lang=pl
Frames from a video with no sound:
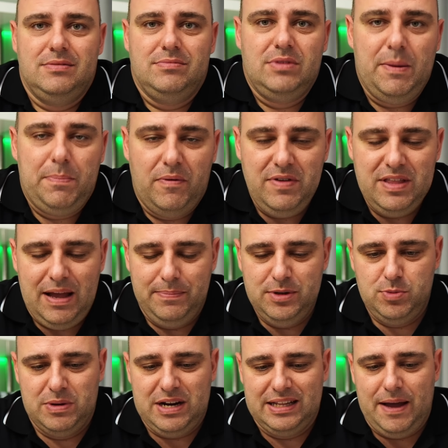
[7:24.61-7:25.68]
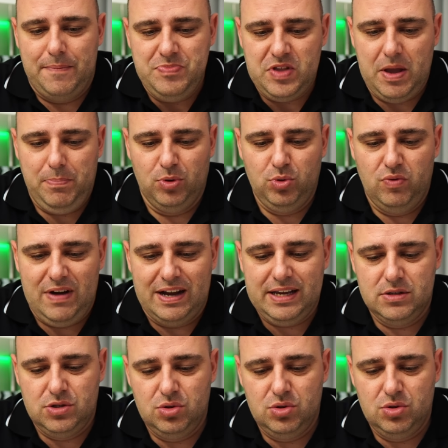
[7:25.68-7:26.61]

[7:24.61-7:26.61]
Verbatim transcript: nie powinna być brana pod uwagę.